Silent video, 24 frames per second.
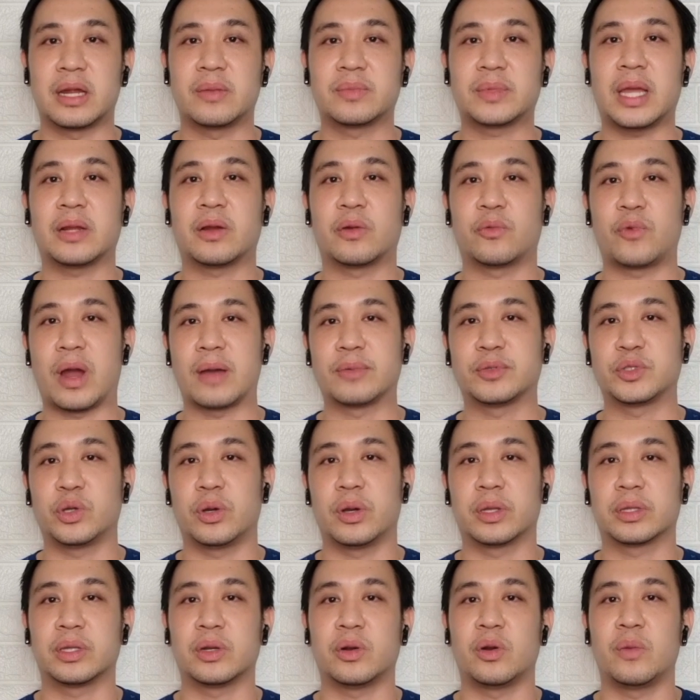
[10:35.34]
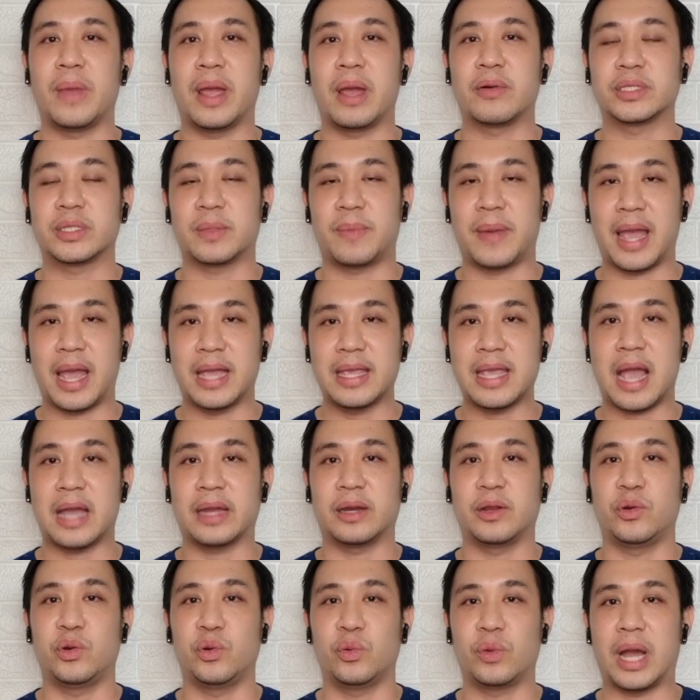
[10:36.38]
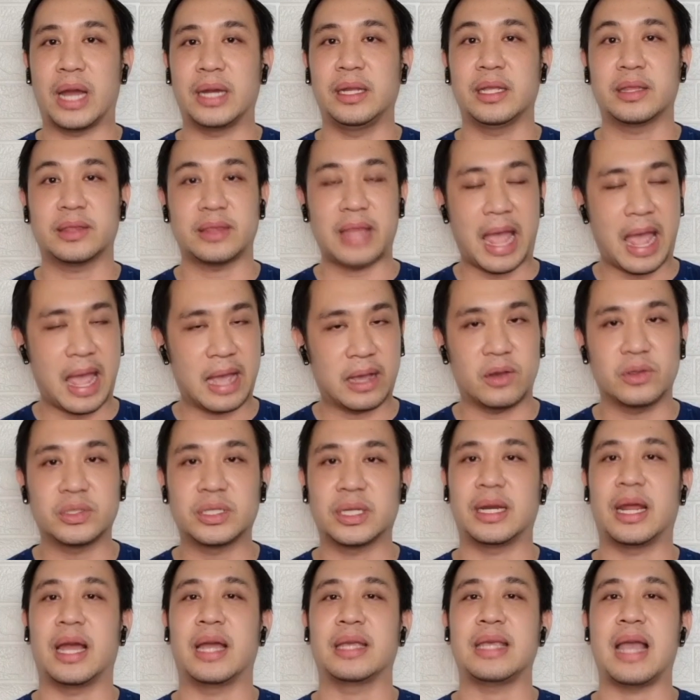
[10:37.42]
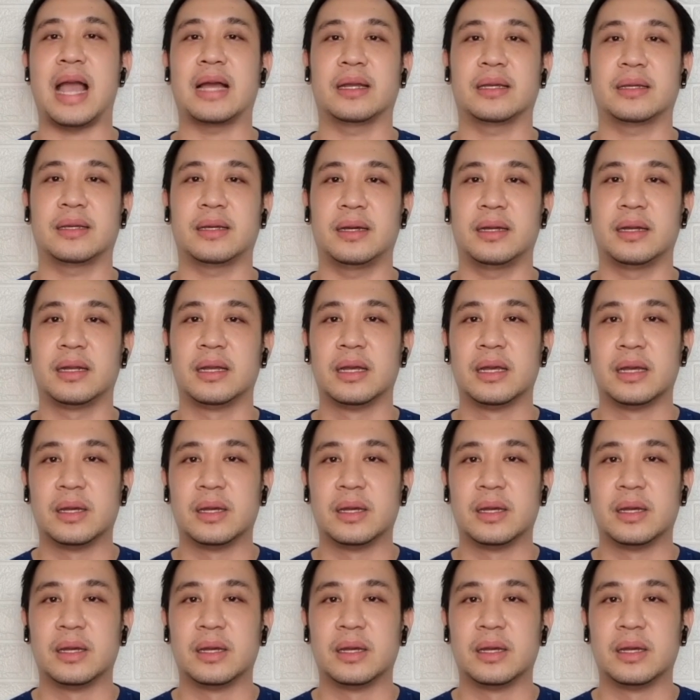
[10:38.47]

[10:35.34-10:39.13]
มตันกับรับซูเอเทิลแม้ว่าจะแพ้ยากในฤดูกาลนี้ แต่ก็ชนะยากเหลือเกิน